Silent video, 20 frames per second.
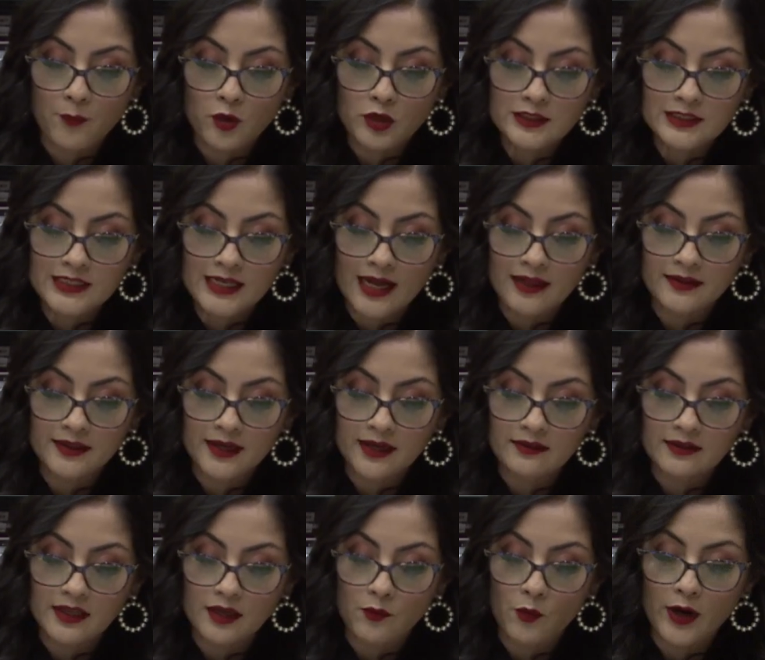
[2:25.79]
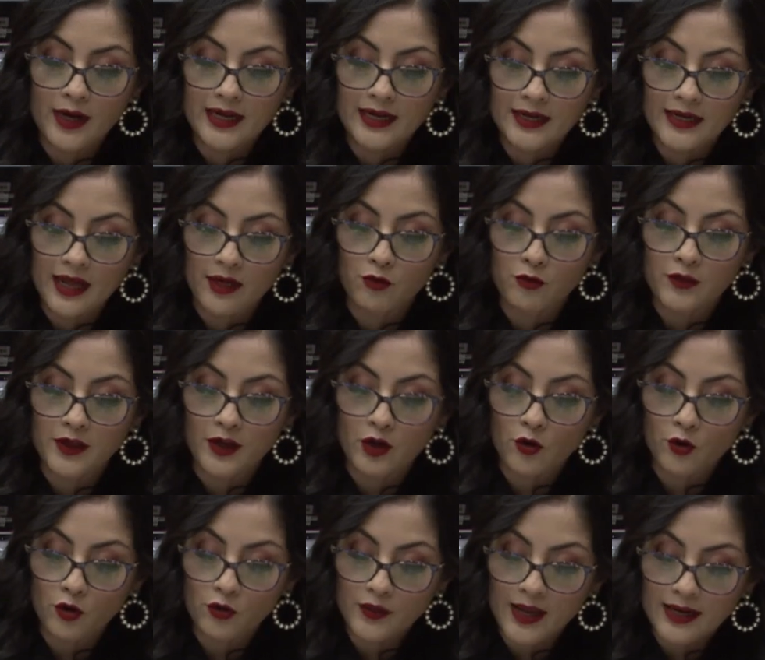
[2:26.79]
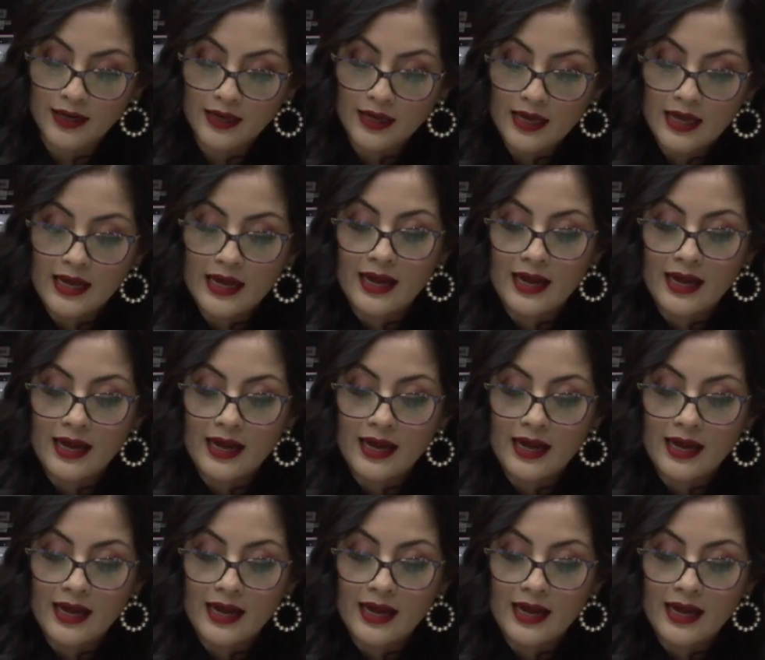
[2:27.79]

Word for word: policial directivo en el grado de coronel